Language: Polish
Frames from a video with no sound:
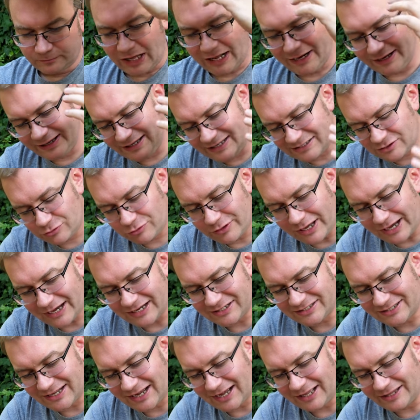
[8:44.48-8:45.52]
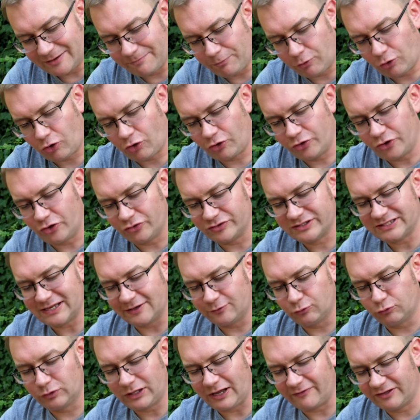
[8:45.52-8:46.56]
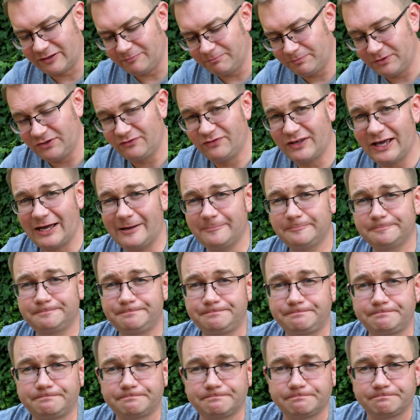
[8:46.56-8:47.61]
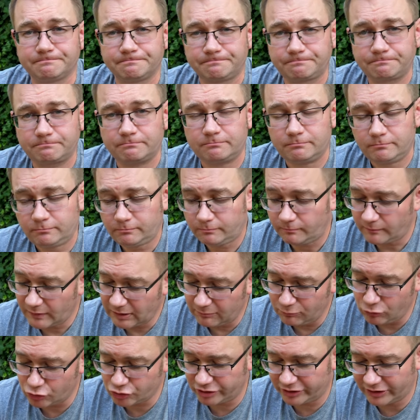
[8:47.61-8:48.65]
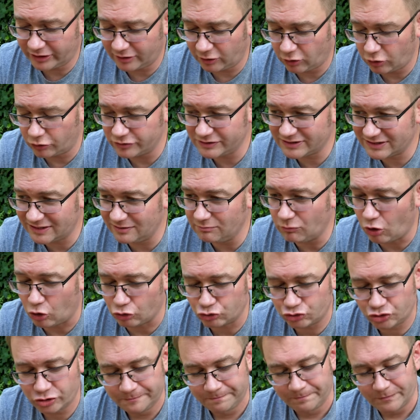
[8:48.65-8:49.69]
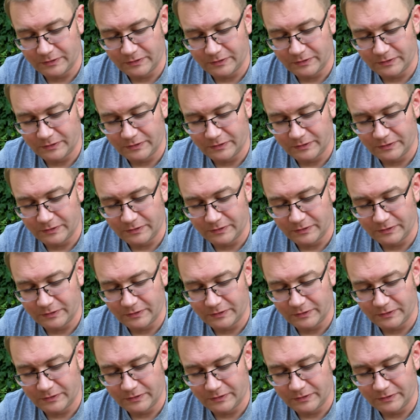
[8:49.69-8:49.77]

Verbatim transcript: Ale jest tu jakaś taka niepokojąca nuta w tym piwie. Może ten koński mocz.